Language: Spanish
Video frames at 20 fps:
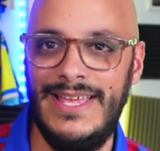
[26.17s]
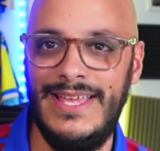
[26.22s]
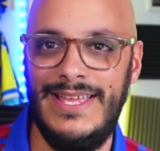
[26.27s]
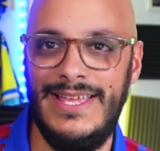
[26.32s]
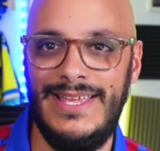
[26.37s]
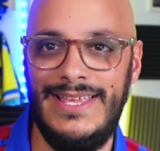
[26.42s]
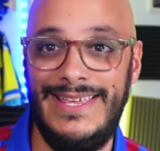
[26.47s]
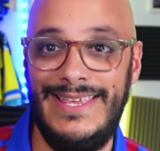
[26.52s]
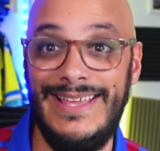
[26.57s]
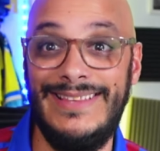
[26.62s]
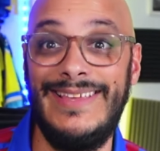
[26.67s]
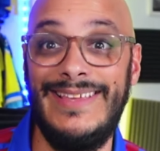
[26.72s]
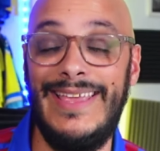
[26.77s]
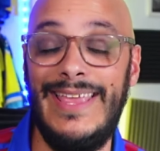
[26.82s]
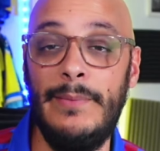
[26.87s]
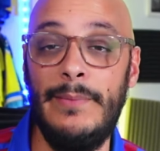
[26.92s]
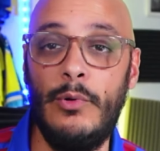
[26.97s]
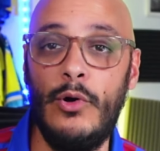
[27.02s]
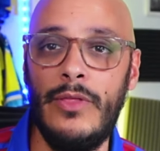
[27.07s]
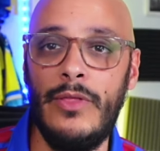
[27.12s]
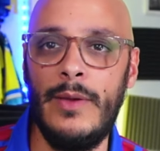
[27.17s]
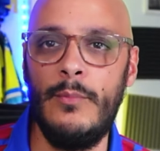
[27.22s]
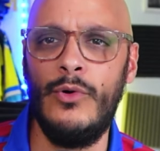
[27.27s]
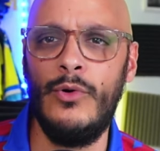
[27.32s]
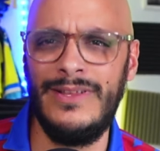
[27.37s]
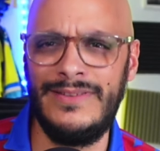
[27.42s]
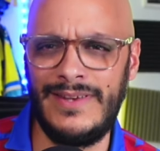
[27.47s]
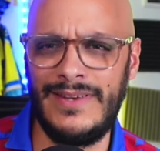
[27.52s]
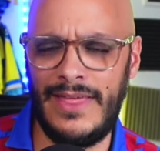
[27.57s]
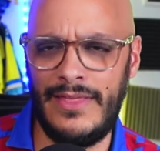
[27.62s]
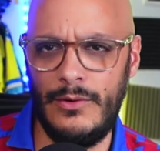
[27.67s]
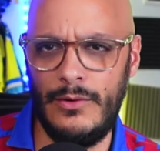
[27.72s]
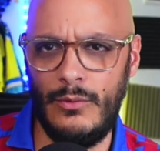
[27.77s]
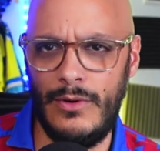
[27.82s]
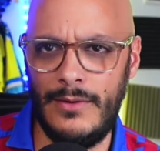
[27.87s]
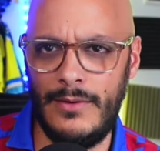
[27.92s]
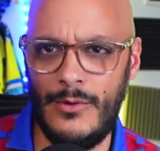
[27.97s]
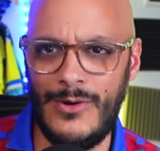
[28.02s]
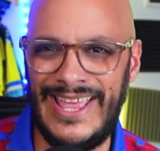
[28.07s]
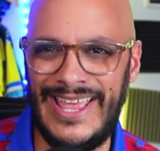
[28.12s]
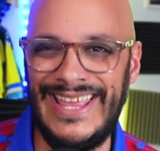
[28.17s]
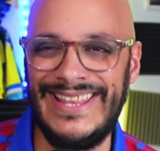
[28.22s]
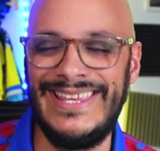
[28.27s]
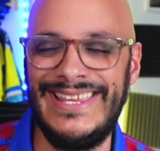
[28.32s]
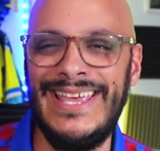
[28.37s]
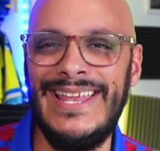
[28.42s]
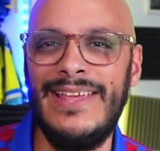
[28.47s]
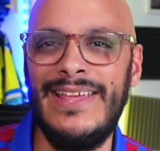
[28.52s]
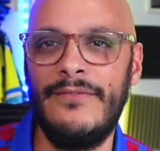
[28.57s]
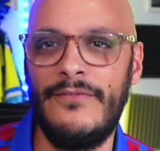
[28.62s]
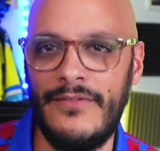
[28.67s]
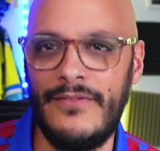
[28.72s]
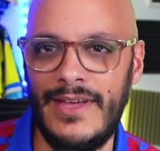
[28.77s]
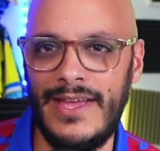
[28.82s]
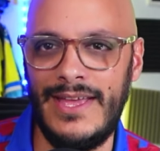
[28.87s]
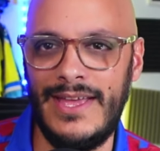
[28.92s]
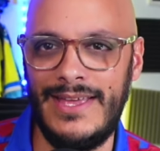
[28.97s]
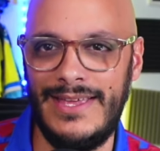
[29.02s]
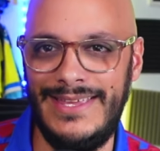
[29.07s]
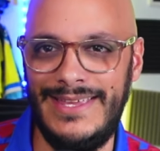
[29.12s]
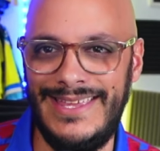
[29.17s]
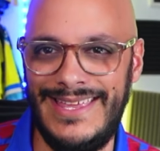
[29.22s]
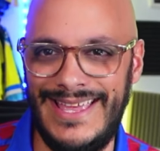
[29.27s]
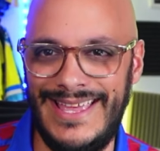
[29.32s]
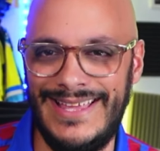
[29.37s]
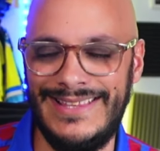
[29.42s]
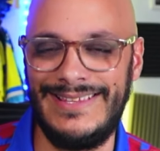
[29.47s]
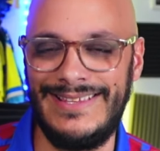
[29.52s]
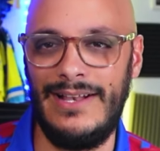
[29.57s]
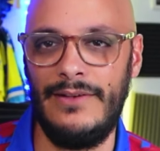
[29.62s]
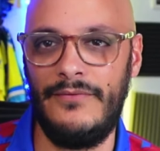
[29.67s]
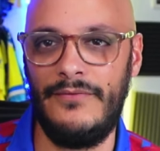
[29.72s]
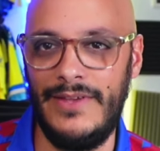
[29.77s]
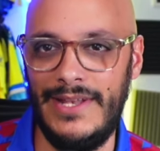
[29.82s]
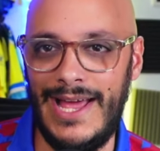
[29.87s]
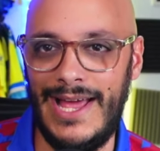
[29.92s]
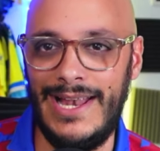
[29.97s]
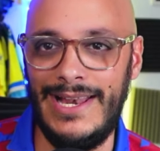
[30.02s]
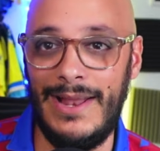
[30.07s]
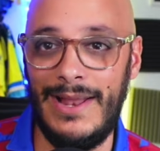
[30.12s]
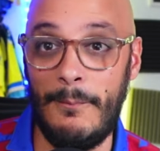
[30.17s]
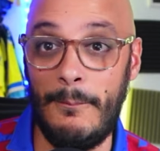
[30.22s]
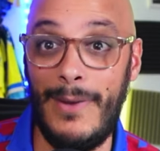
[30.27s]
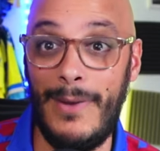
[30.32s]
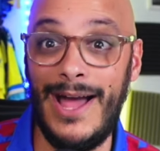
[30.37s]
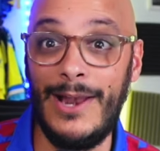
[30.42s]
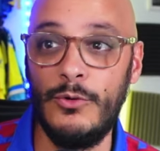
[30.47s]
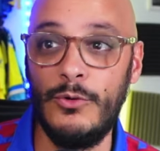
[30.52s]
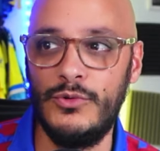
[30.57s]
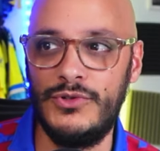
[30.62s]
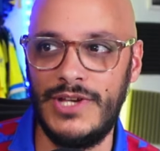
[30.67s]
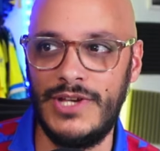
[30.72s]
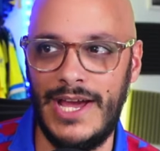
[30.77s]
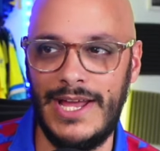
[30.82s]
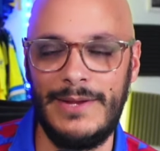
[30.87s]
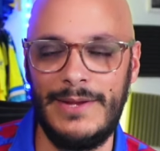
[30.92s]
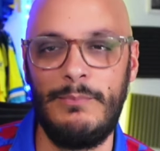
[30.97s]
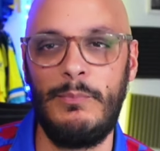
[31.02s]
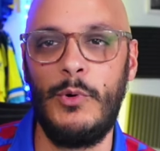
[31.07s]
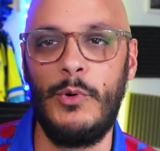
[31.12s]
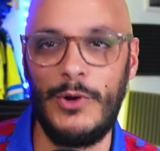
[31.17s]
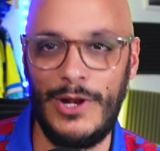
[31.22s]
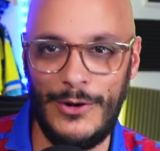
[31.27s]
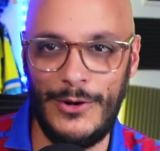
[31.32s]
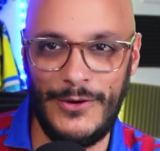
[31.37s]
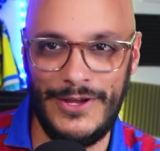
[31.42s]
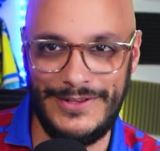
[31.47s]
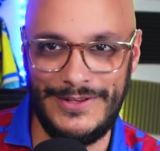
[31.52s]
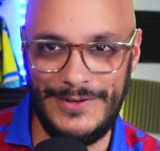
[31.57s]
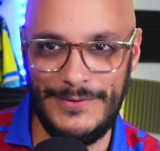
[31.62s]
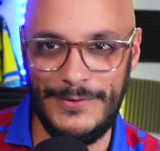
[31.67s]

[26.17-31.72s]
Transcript: y este equipo demuestra de nuevo que tiene fe y que hasta el final va a luchar por el objetivo.